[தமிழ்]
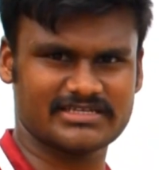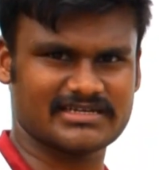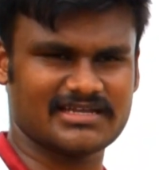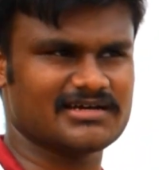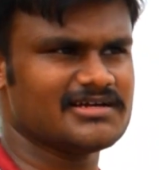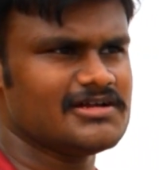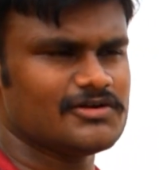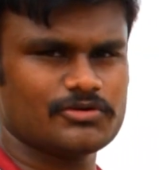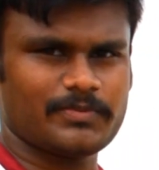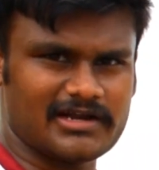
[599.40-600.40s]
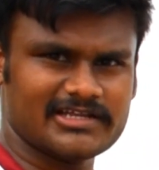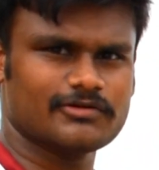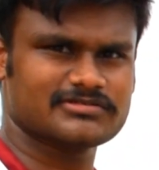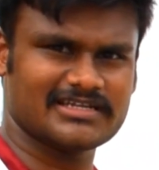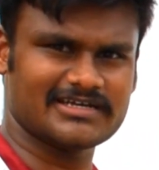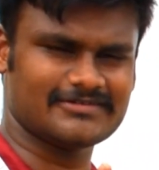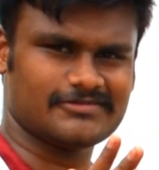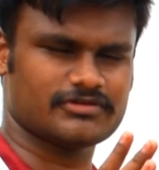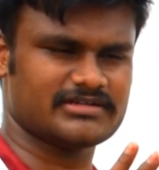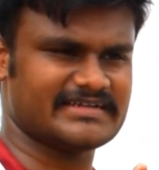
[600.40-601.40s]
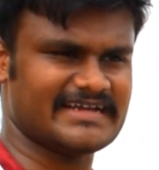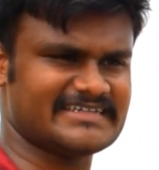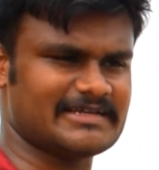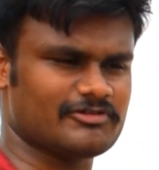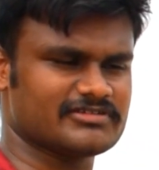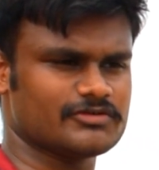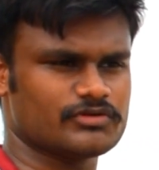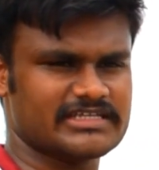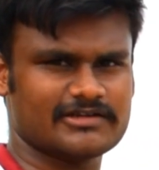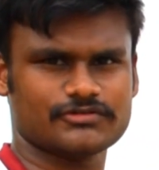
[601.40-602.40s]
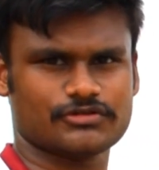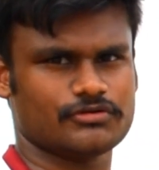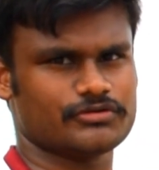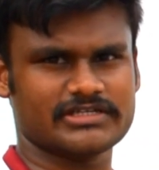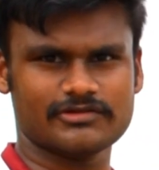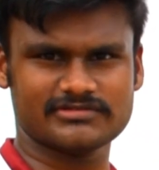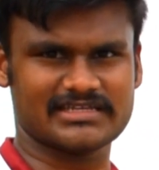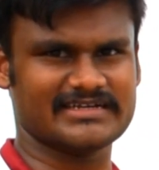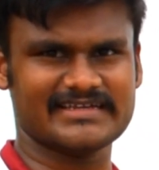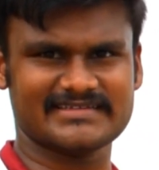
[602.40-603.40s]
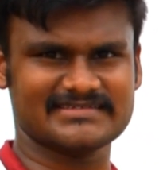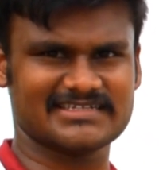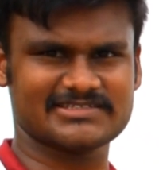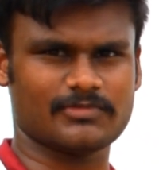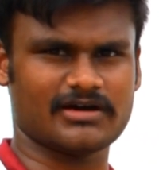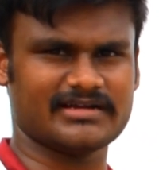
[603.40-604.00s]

சரிங்களா ஒரு பாலி ஹவுஸில் ஒரு டே டைமில் வந்துட்டு ஒரு இருபத்தொன்று டு இருபத்தி ஏழு டிகிரி செல்சியஸ் மா